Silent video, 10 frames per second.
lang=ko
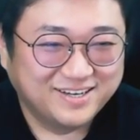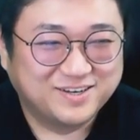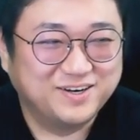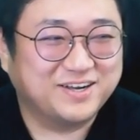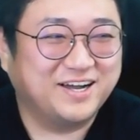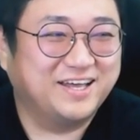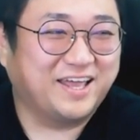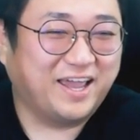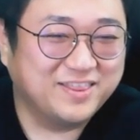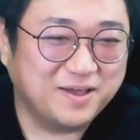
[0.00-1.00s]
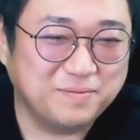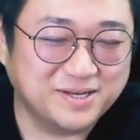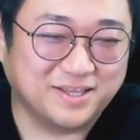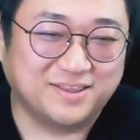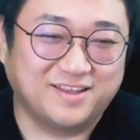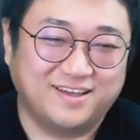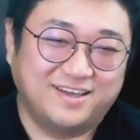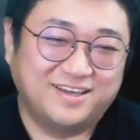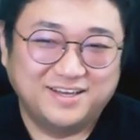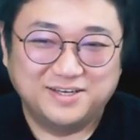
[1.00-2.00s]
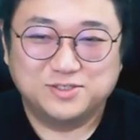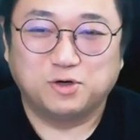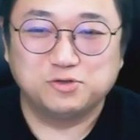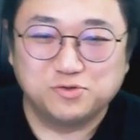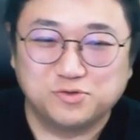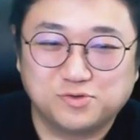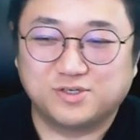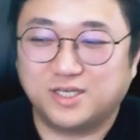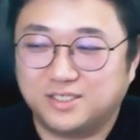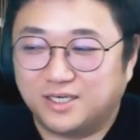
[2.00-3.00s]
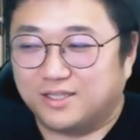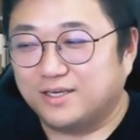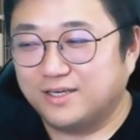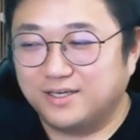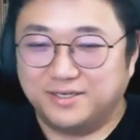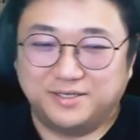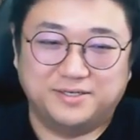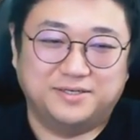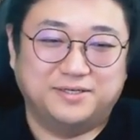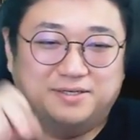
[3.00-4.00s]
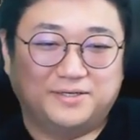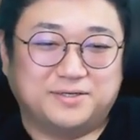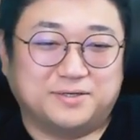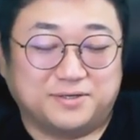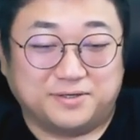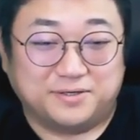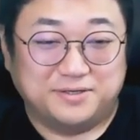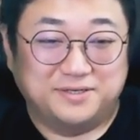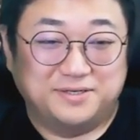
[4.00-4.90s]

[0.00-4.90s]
그러니까 에나벨 됐네 저주 그 자체네 어